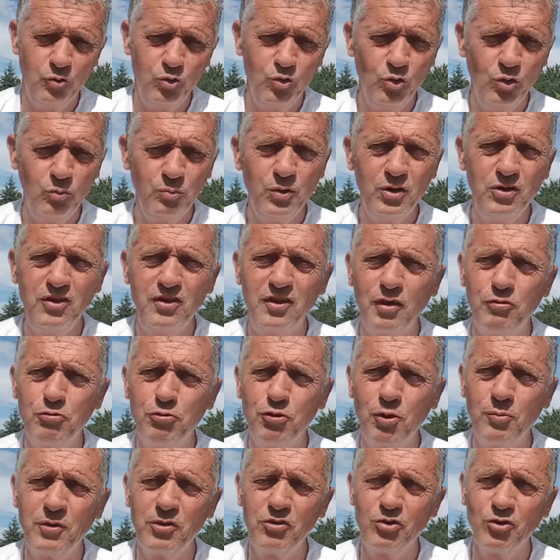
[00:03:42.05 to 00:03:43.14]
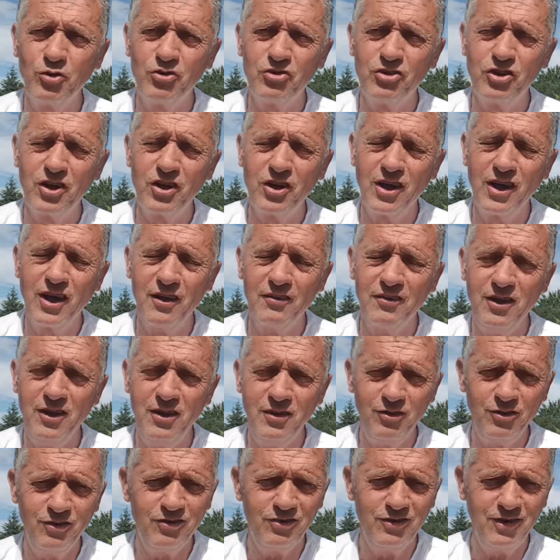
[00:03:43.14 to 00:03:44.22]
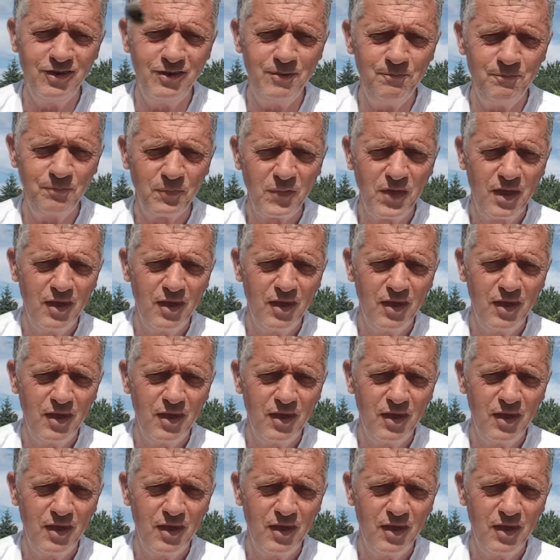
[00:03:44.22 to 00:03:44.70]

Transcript: Une autre petite information que j'ai glanée ici,